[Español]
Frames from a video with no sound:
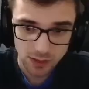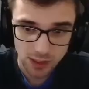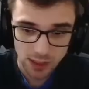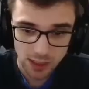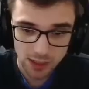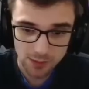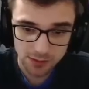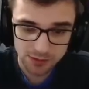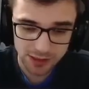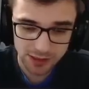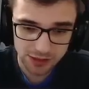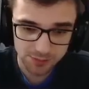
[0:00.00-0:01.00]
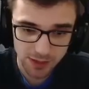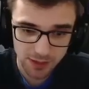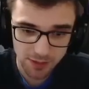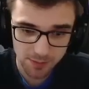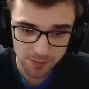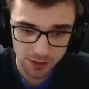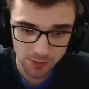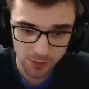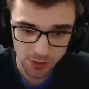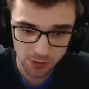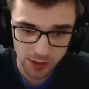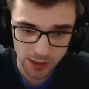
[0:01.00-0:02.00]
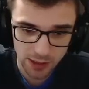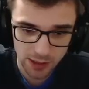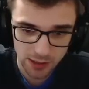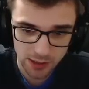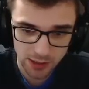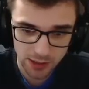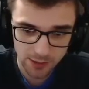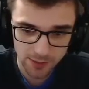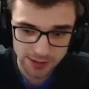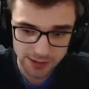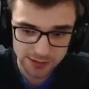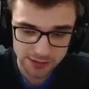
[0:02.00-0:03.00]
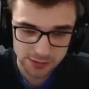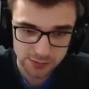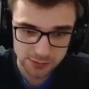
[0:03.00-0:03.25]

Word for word: Le metemos aquí Spiderman para que no pueda jugar nada más.